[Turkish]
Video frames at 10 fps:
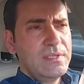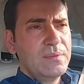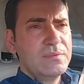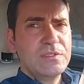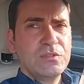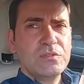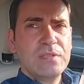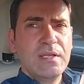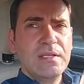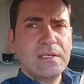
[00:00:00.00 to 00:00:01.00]
yaptığı
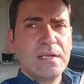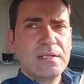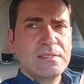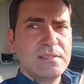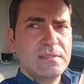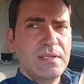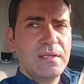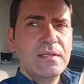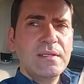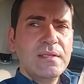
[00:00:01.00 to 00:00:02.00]
güzellik karşısında
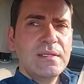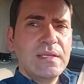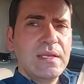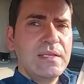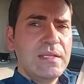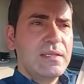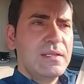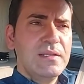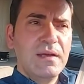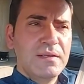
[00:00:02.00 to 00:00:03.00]

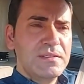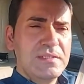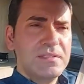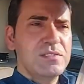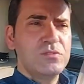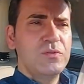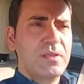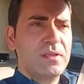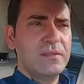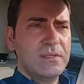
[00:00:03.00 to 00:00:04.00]
iyiliklerini artırırız diyor
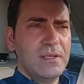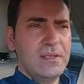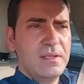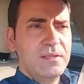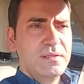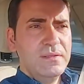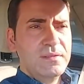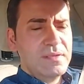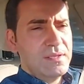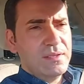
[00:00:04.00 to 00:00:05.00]
Allah Teala.
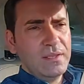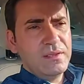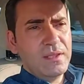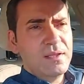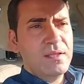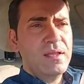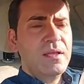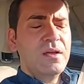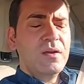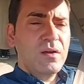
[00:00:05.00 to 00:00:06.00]
İnna Allah'a
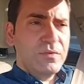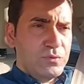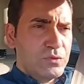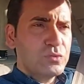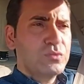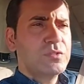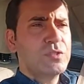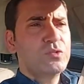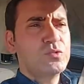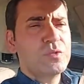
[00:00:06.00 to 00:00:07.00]
gafurun
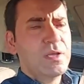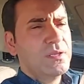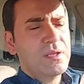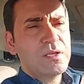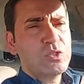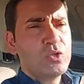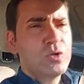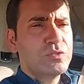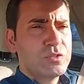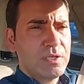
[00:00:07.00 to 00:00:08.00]
şekur. Allah
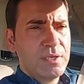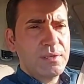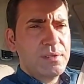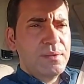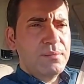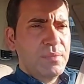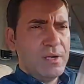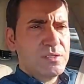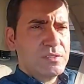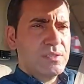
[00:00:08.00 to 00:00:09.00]
çokça
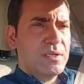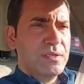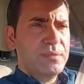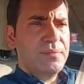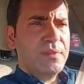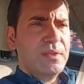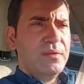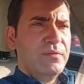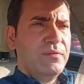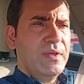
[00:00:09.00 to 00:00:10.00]
bağışlayan
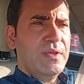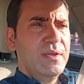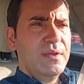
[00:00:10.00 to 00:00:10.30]
ve